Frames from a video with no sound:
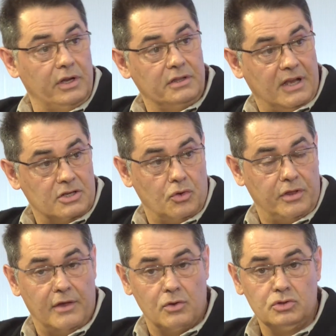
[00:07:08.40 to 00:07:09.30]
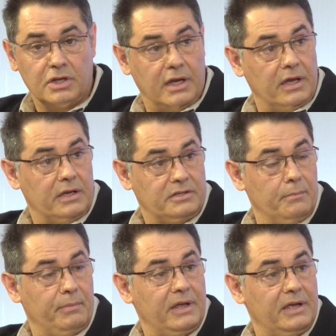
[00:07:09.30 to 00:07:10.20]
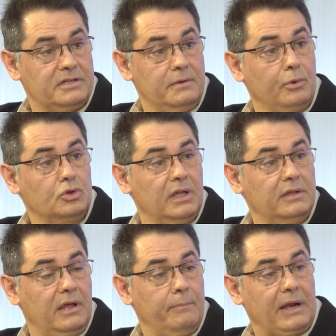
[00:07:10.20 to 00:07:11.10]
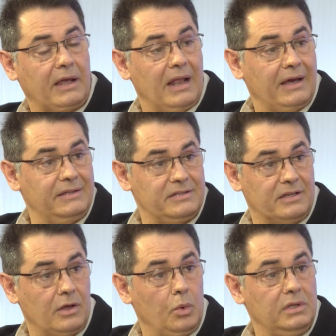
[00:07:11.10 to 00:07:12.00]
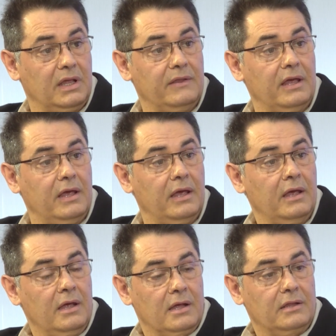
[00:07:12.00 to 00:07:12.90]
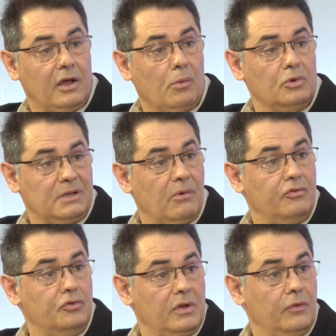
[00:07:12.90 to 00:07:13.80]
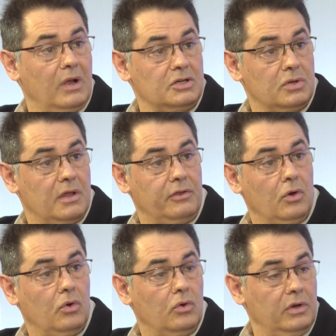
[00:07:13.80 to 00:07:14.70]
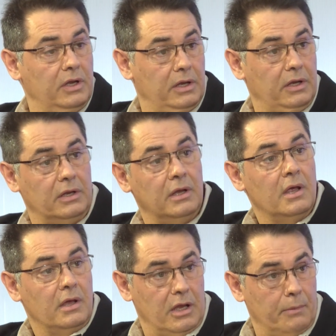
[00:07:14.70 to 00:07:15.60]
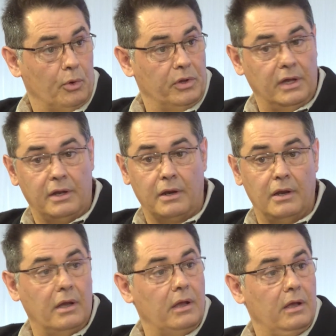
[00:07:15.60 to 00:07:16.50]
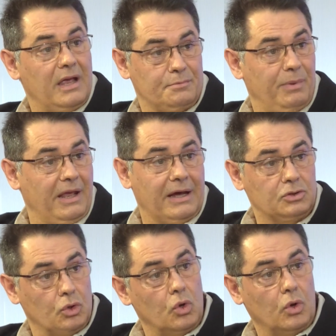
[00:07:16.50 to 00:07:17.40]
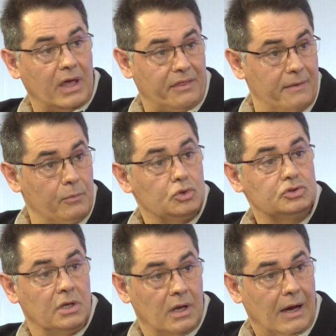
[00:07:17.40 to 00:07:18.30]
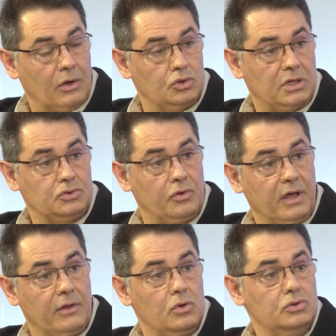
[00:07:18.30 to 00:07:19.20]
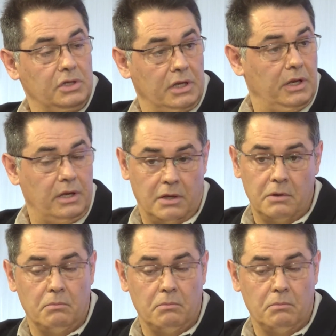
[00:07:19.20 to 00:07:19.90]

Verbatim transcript: entre asociados, que siempre es importante para que la gente se dé cuenta de, cómo estamos funcionando en la asociación y, poder eh, explicar todo lo que hacemos a los asociados y